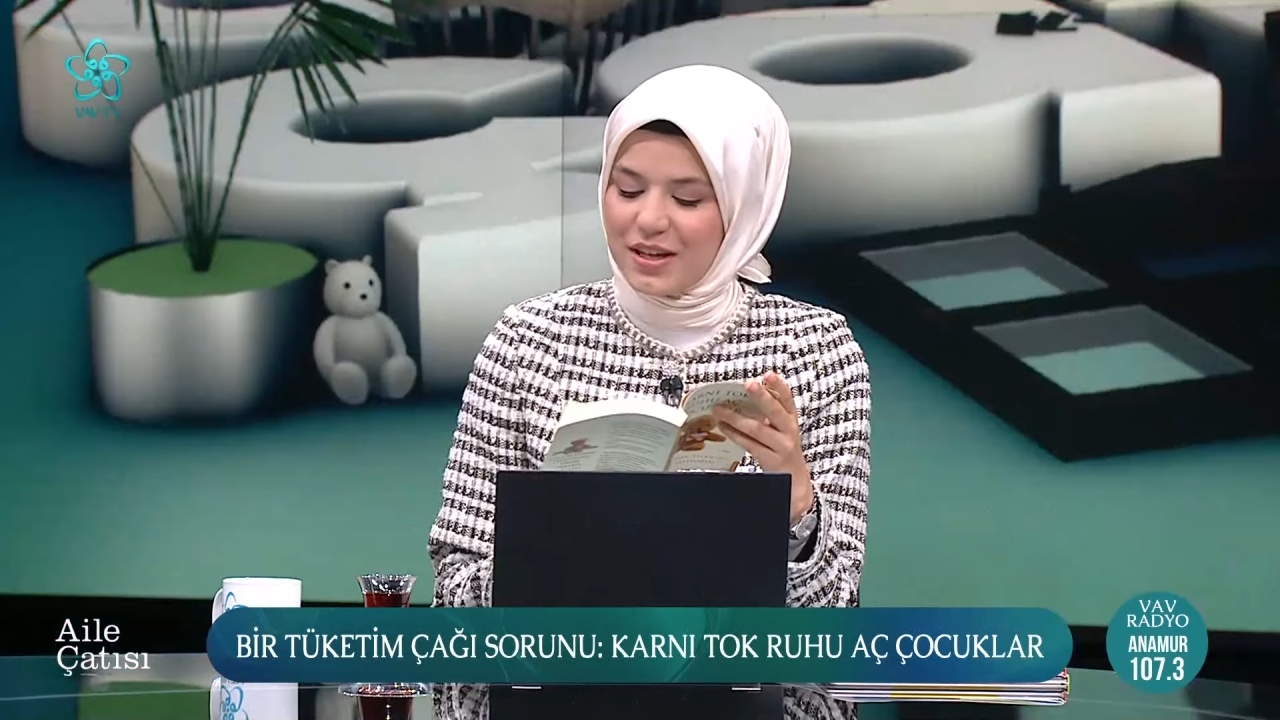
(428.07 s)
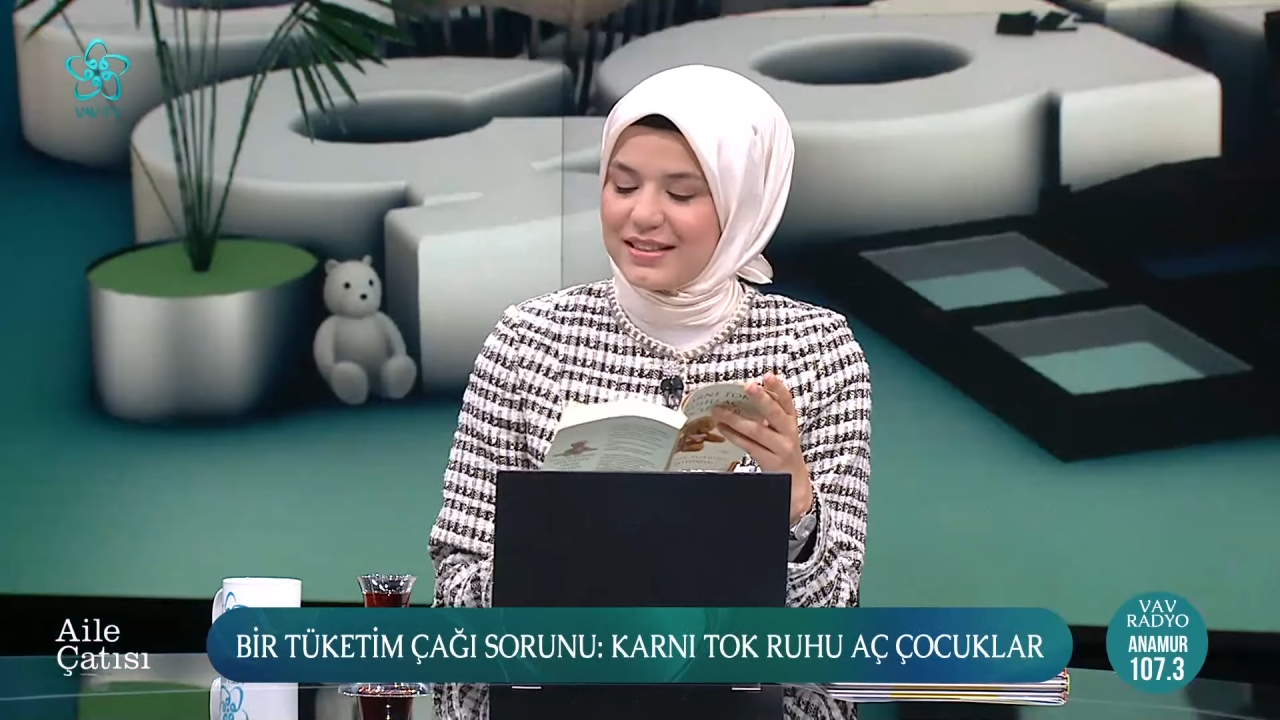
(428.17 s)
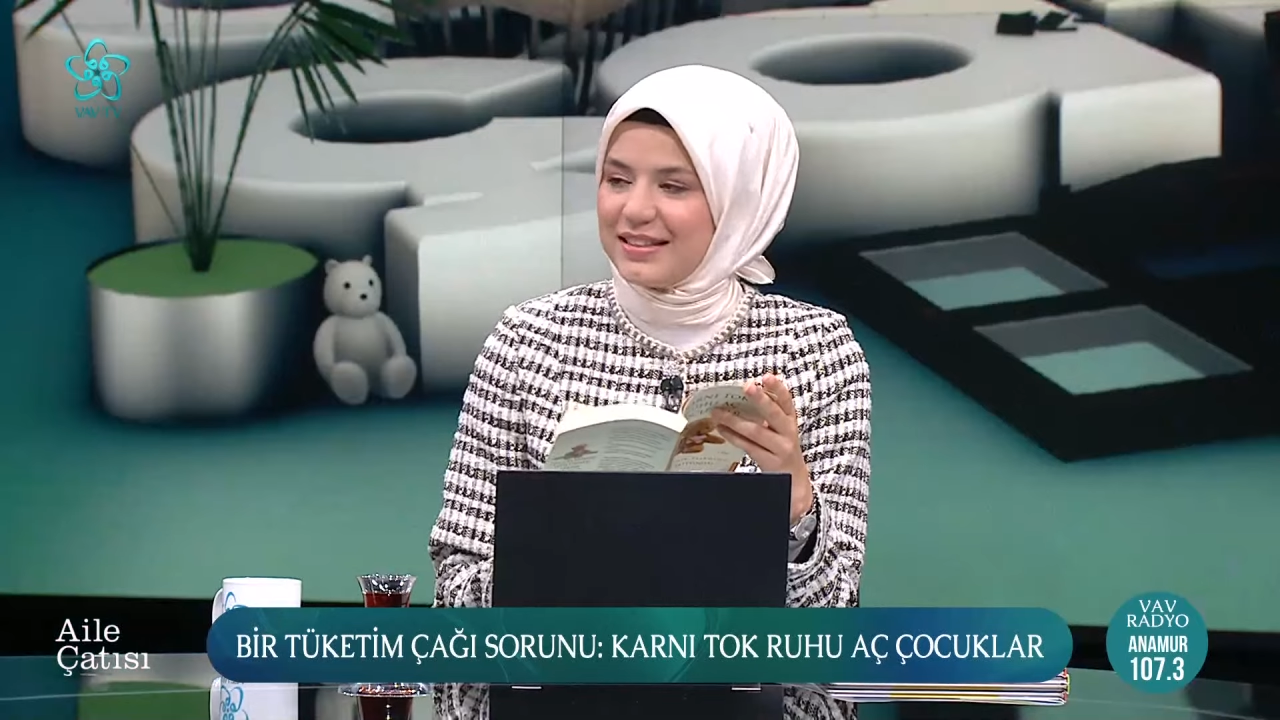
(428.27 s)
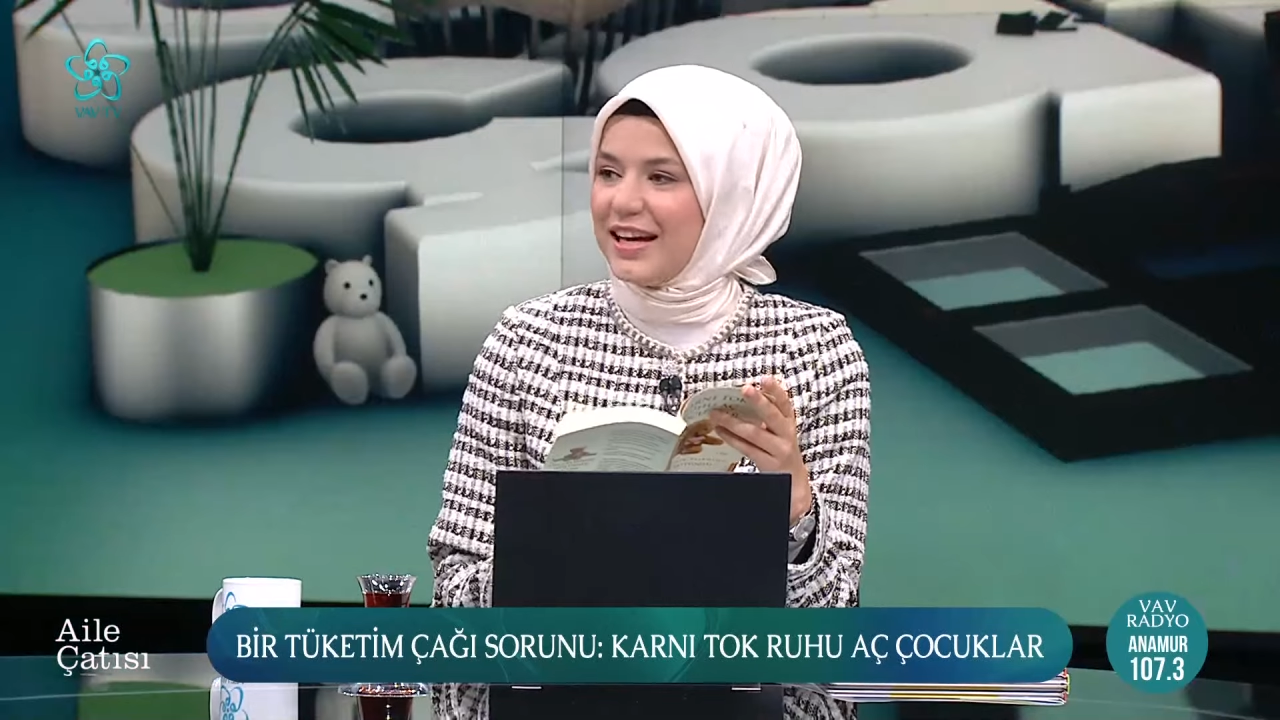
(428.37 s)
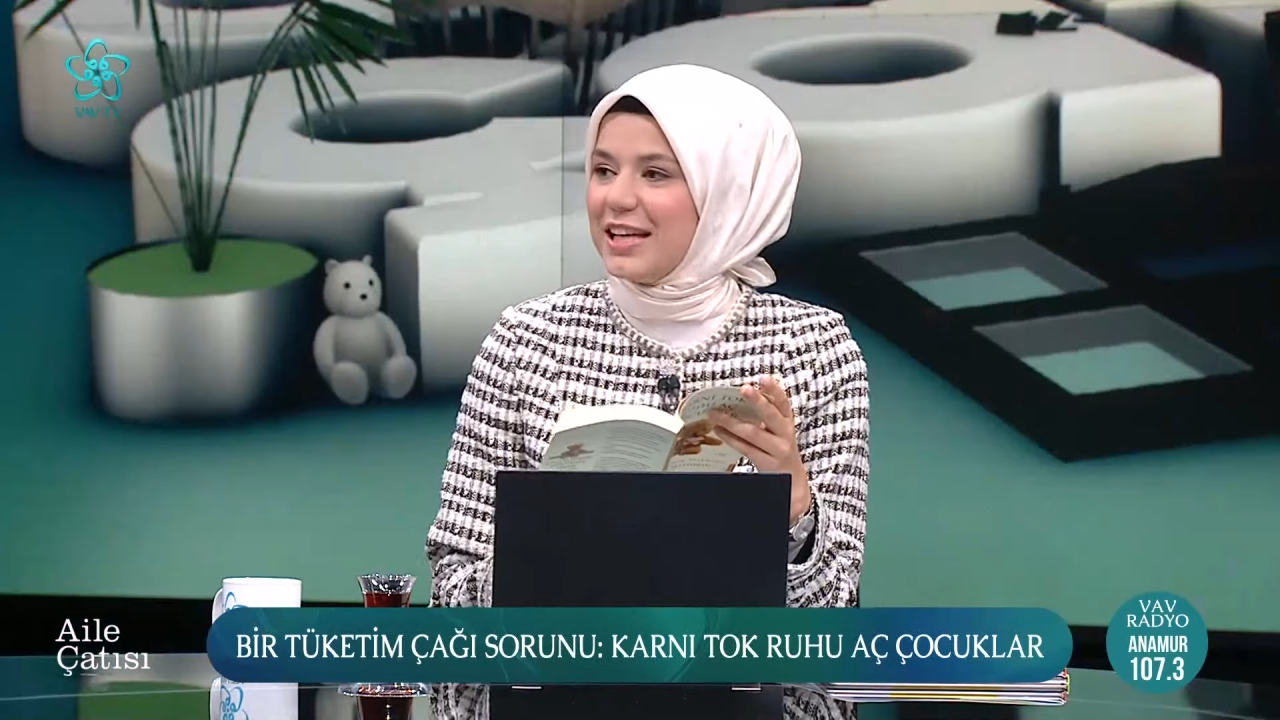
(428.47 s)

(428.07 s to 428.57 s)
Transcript: hata